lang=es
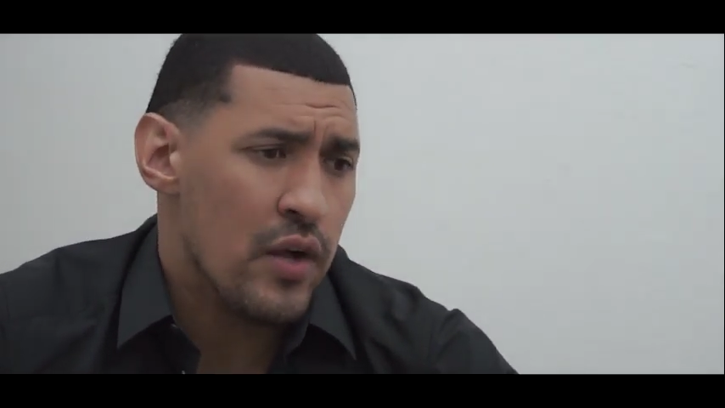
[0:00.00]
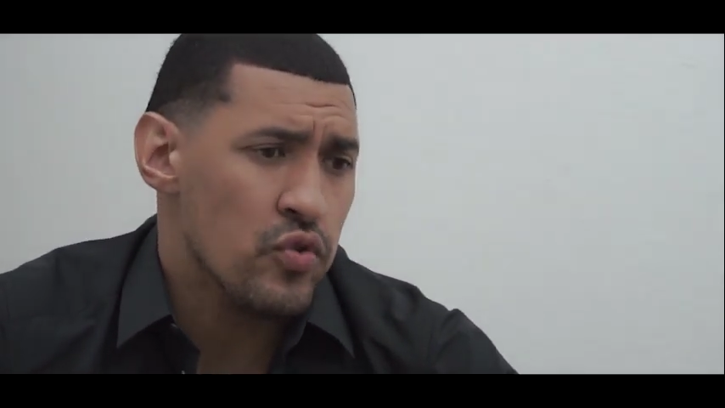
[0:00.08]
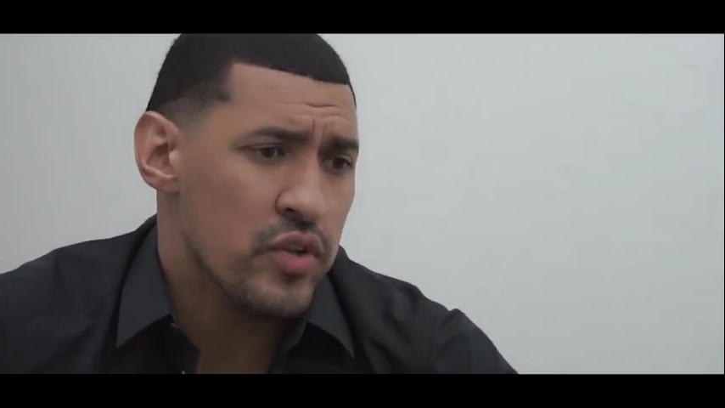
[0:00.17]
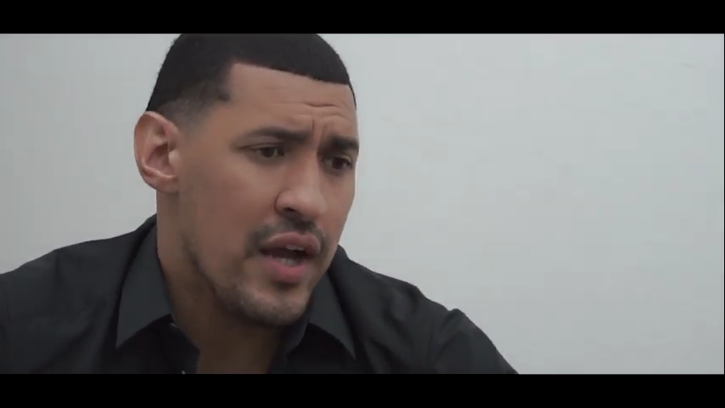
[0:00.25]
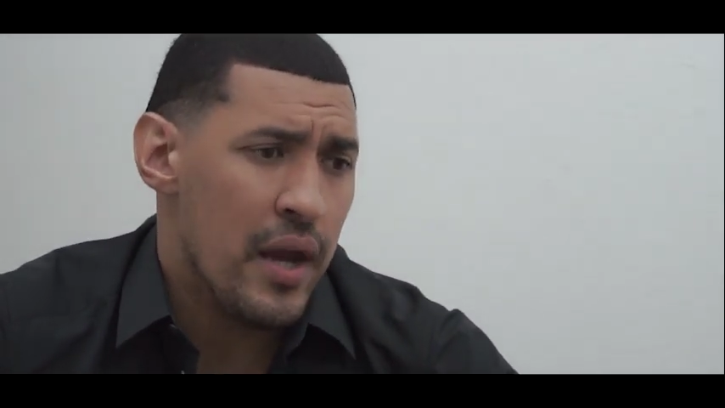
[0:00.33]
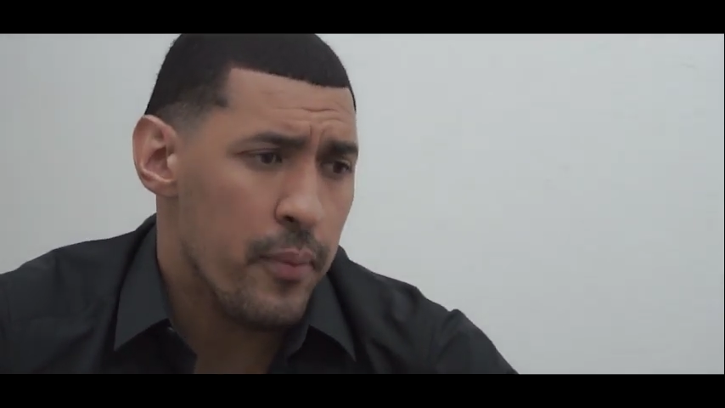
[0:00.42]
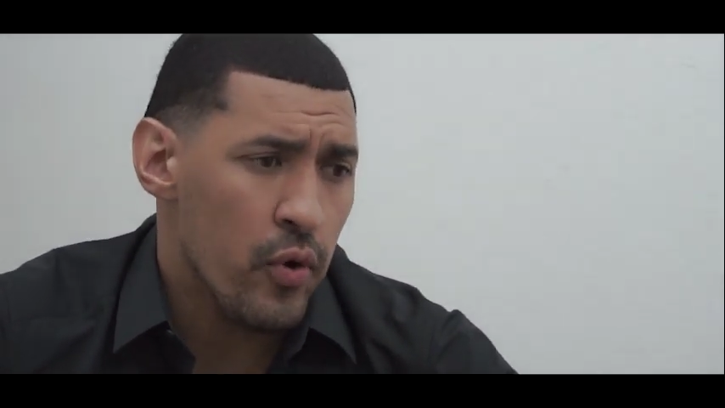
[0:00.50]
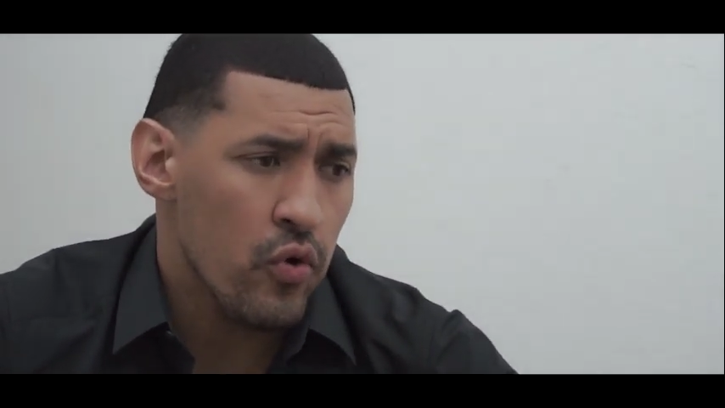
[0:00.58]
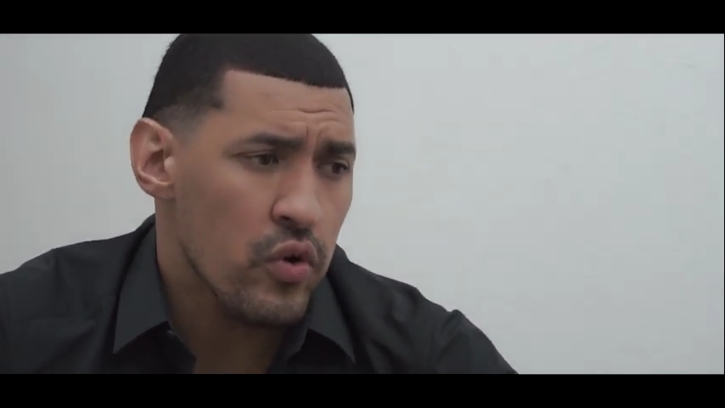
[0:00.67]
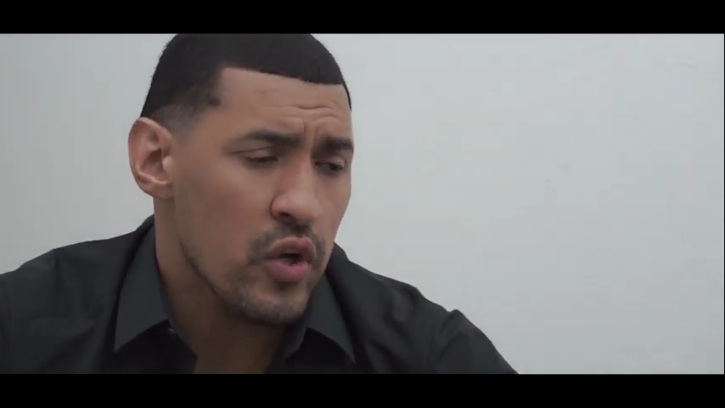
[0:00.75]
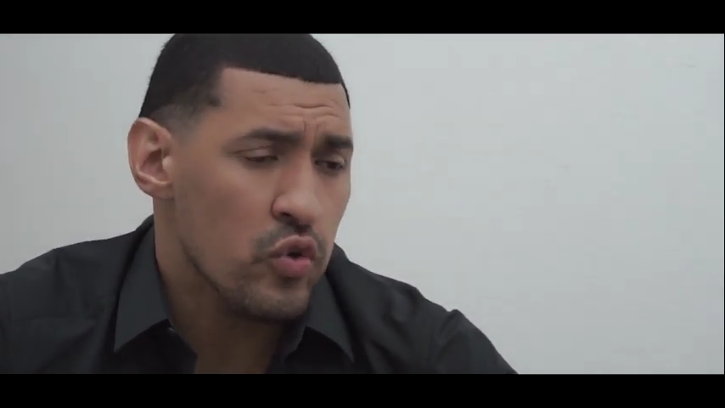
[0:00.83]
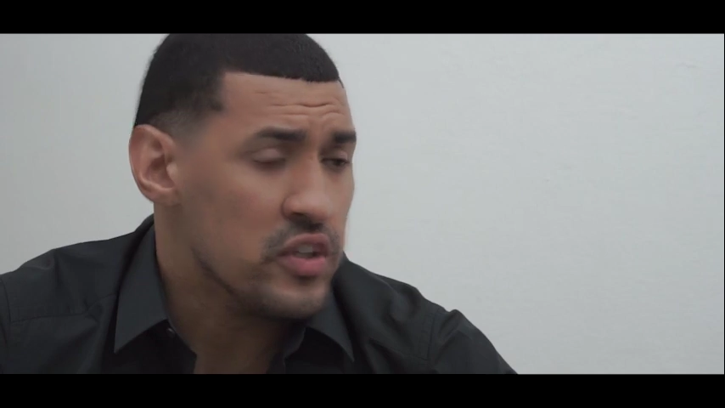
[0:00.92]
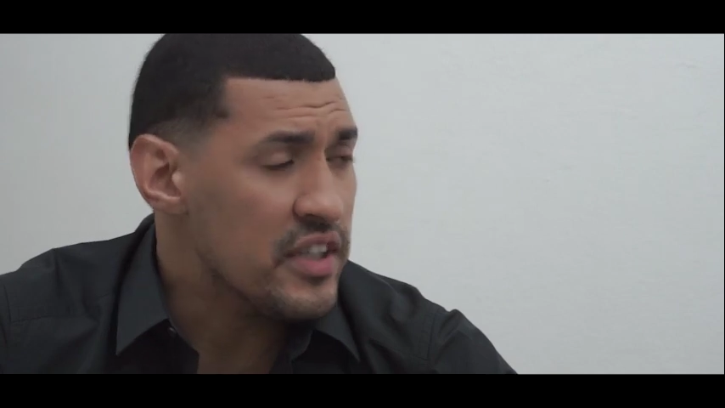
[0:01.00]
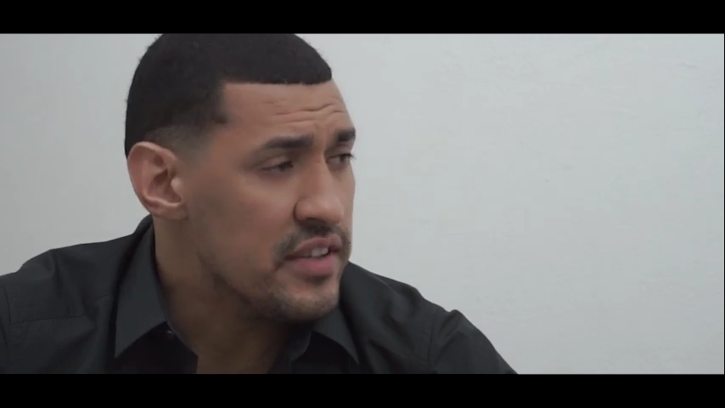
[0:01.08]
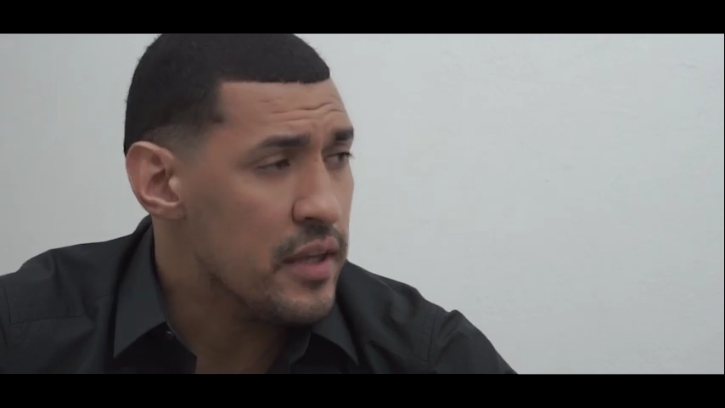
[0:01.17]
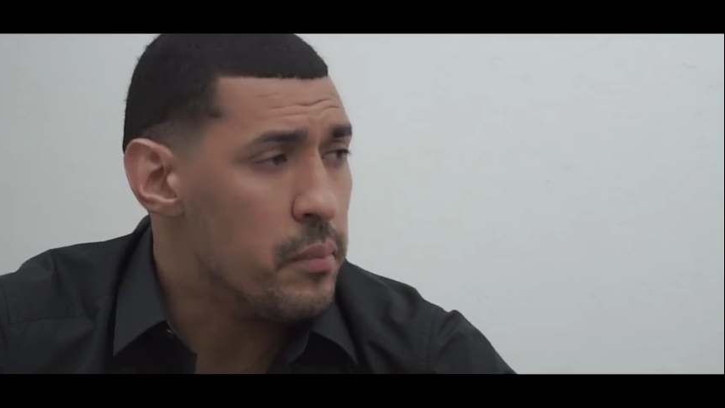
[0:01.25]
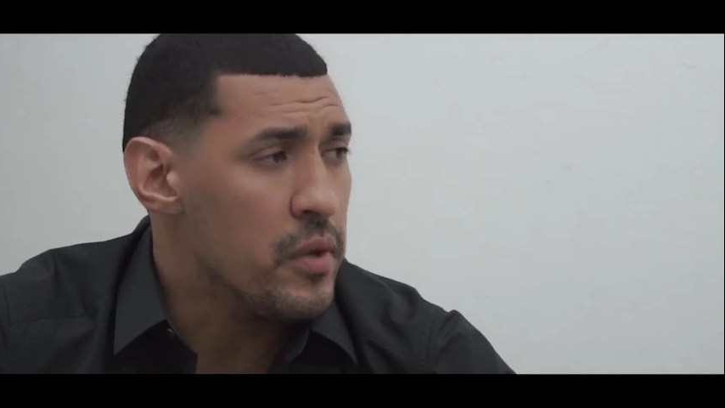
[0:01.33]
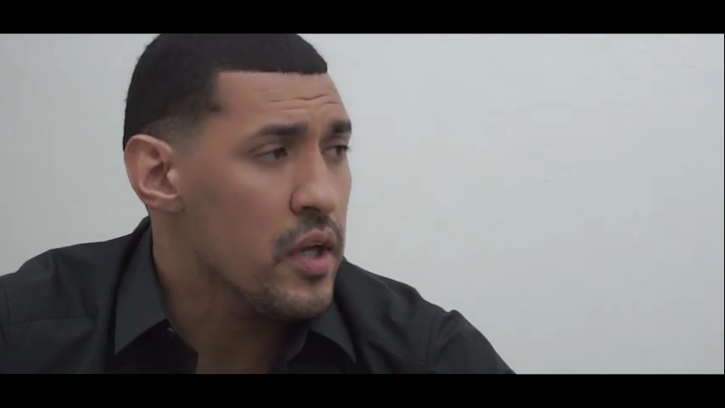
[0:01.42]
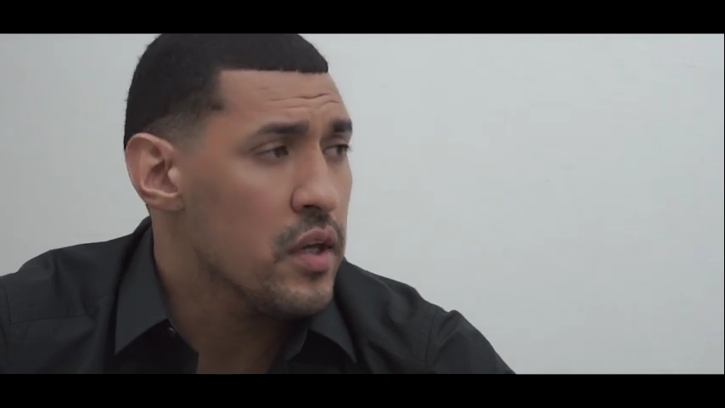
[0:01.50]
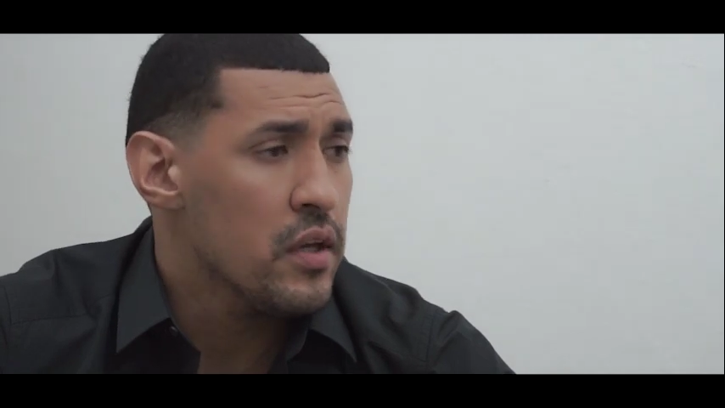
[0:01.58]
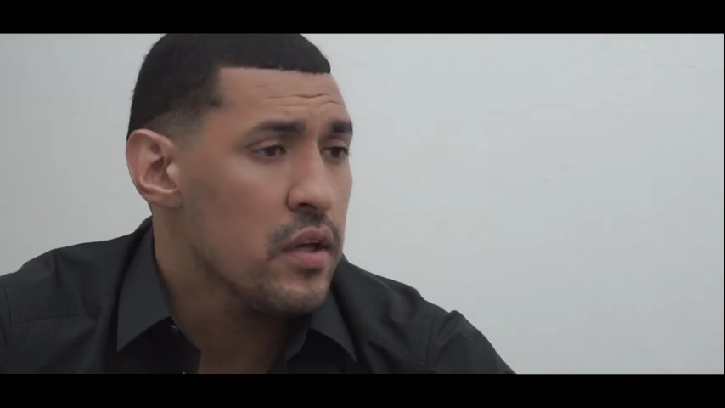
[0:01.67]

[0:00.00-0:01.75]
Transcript: contra Japón y contra Serbia.